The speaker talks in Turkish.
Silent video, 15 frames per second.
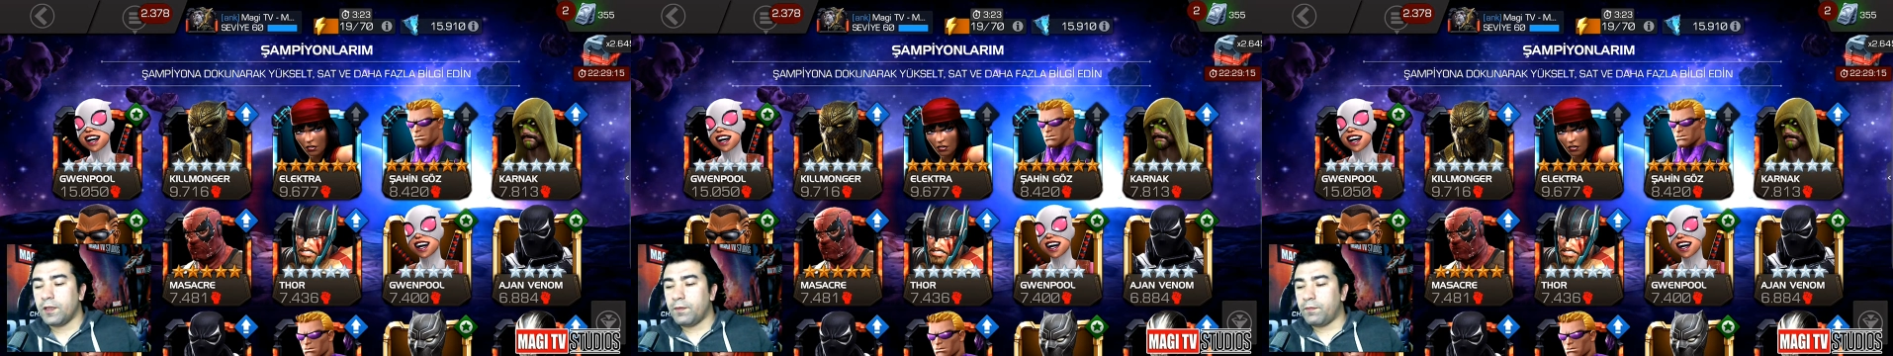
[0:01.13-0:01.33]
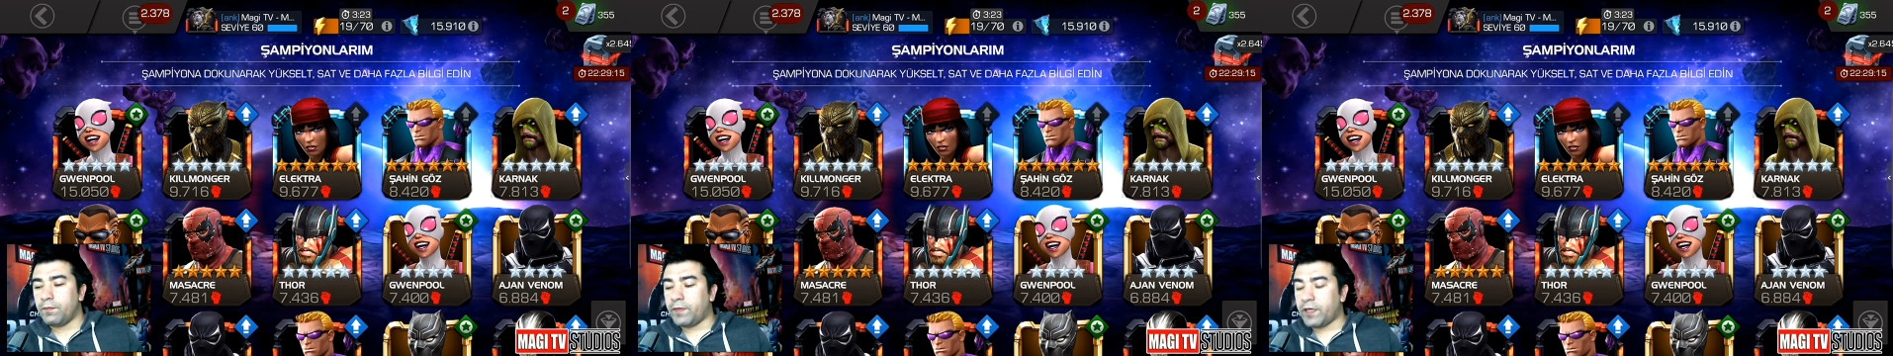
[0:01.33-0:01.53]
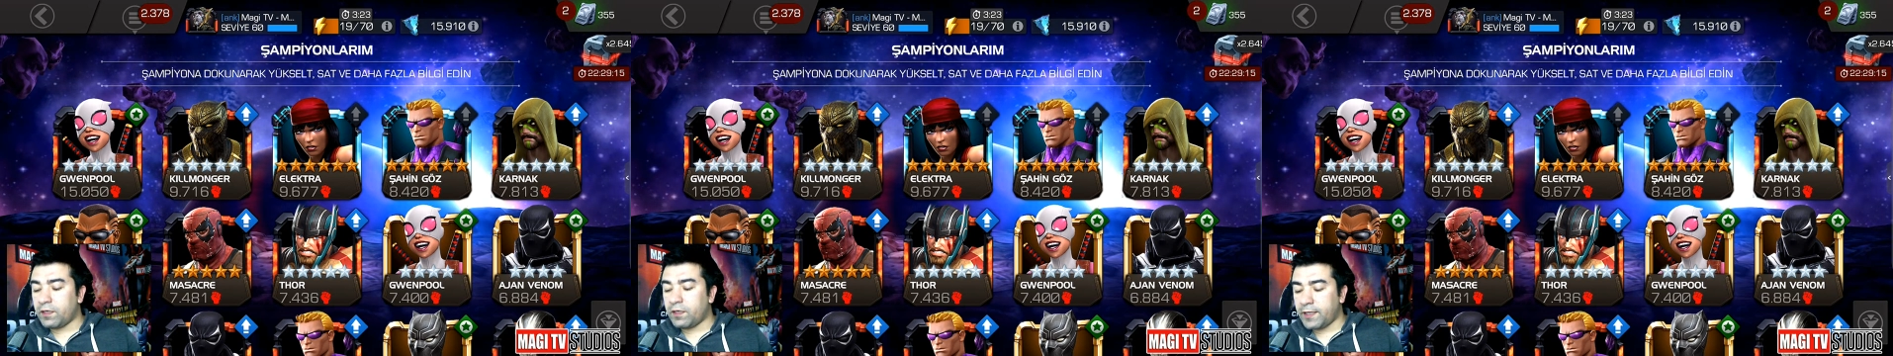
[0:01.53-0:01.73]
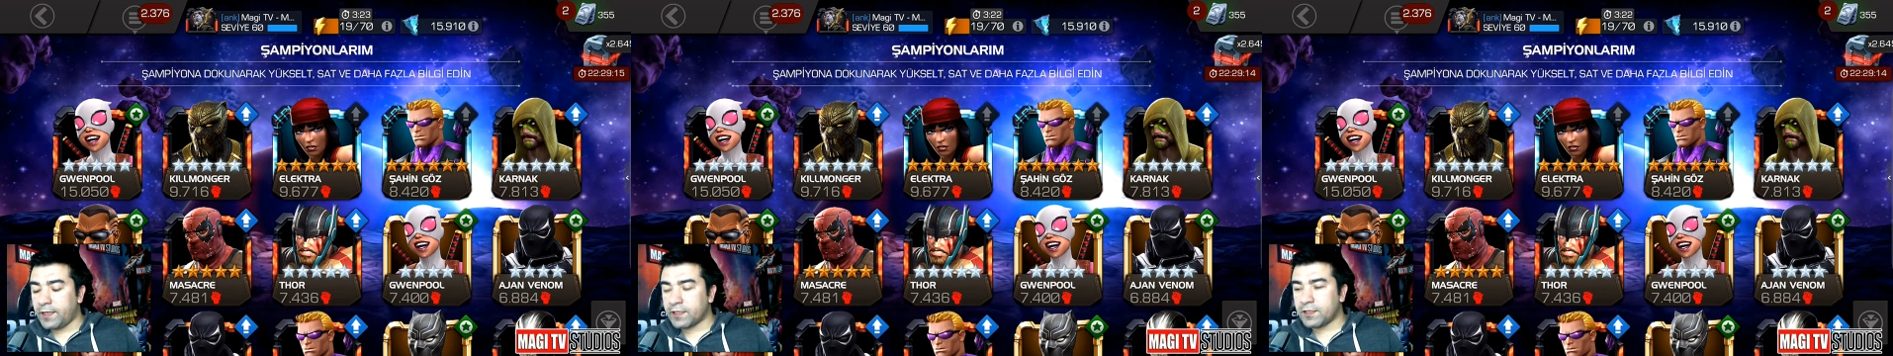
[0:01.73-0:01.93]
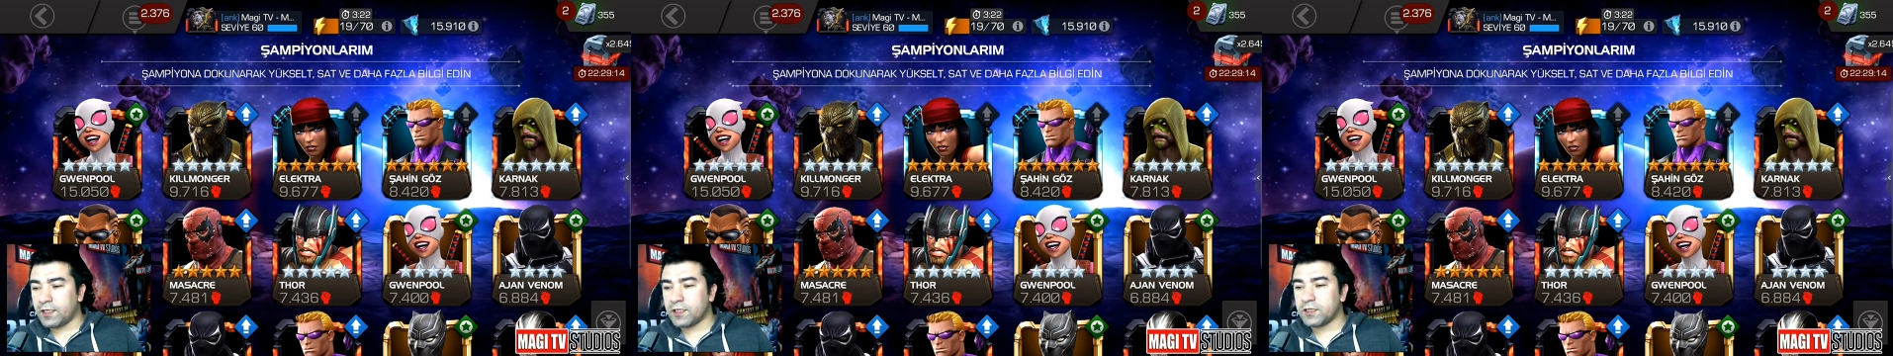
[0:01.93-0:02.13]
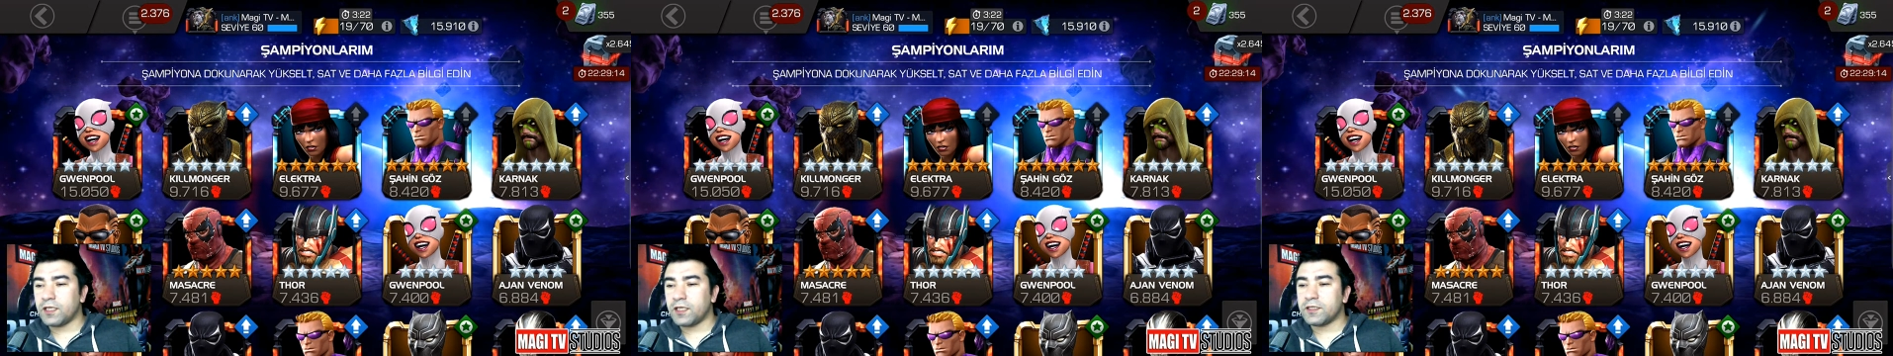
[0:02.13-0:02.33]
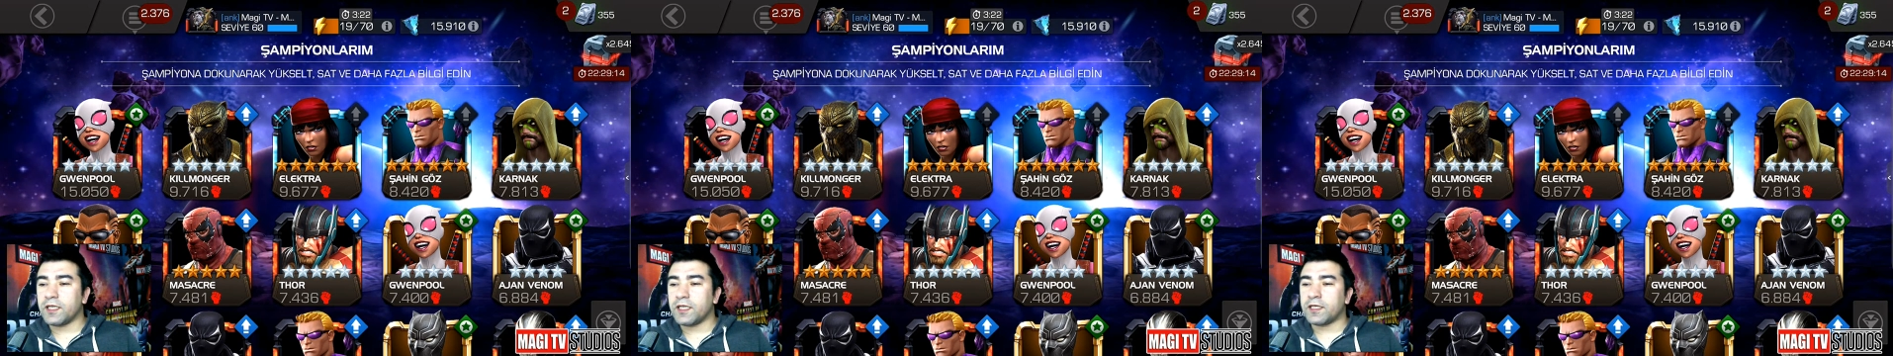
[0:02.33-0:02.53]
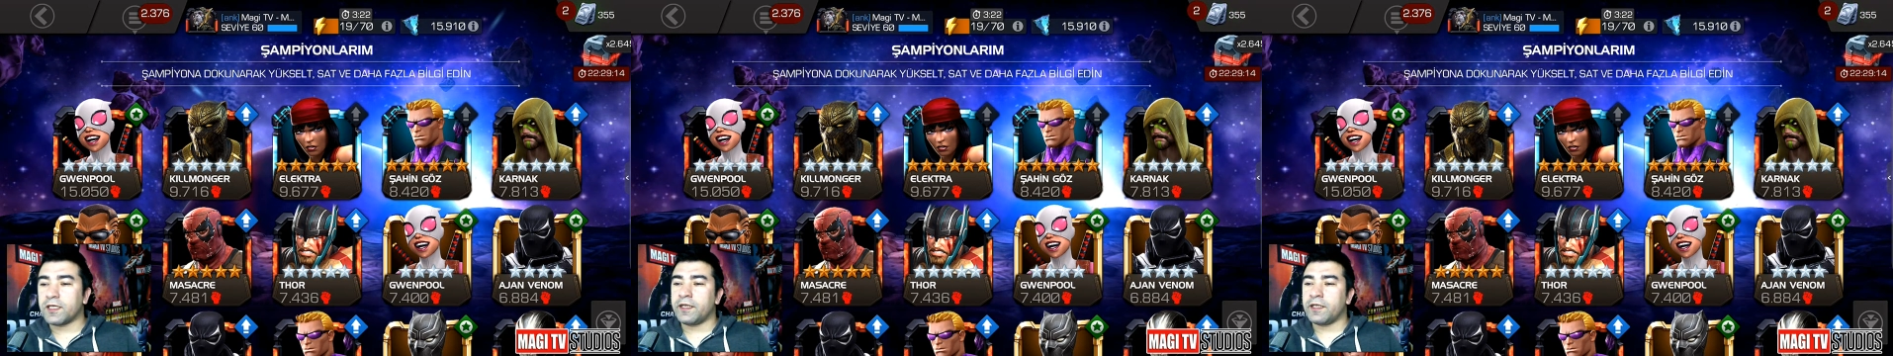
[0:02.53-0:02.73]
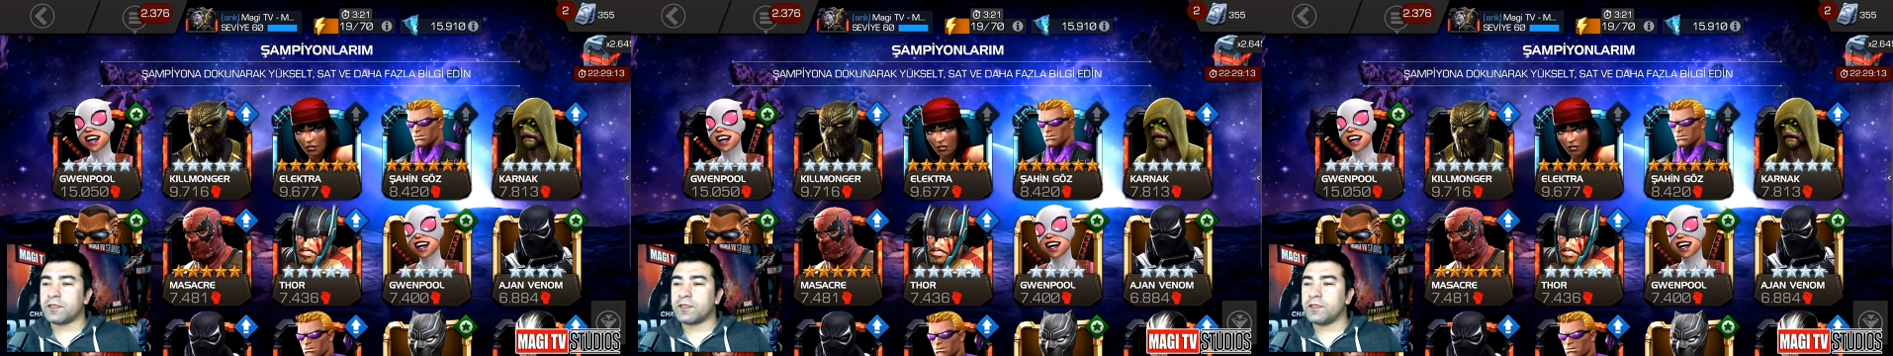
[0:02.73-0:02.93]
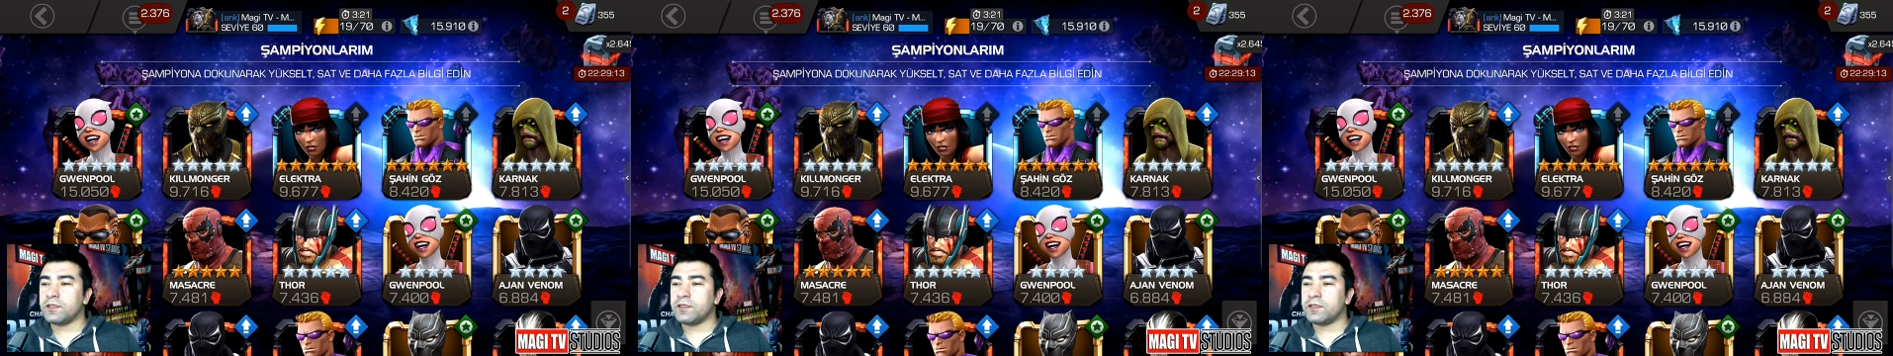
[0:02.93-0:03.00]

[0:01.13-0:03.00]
Merhaba arkadaşlar tekrardan